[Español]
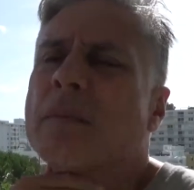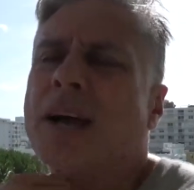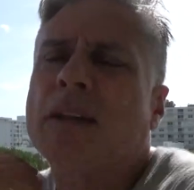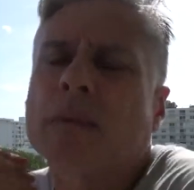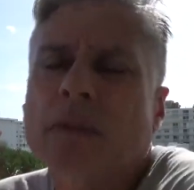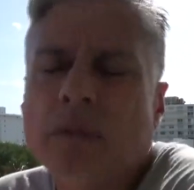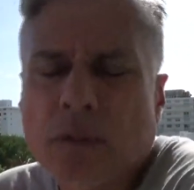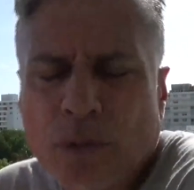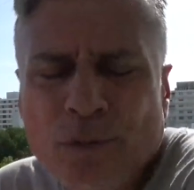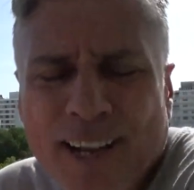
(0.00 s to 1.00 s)
ah,
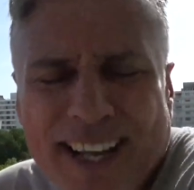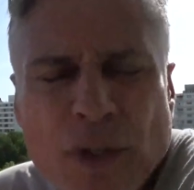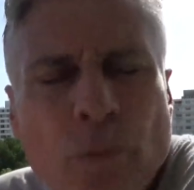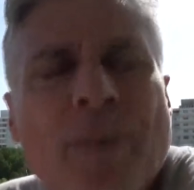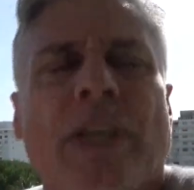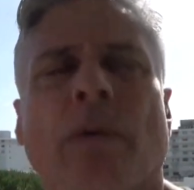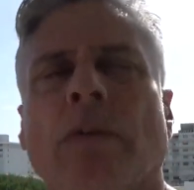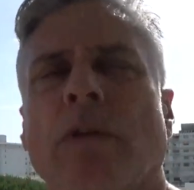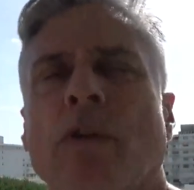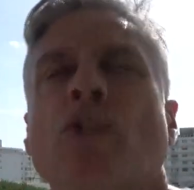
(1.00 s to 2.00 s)
son fracasos míos.
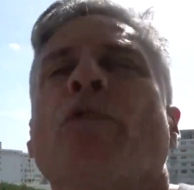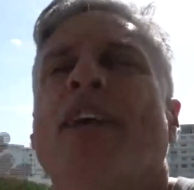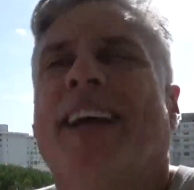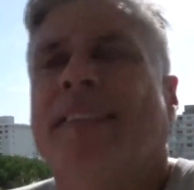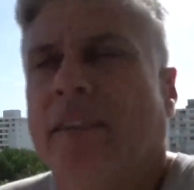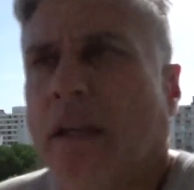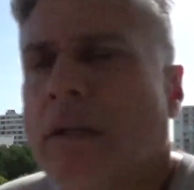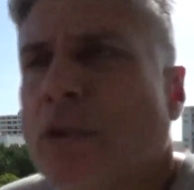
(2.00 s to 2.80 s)
Yo fracasé,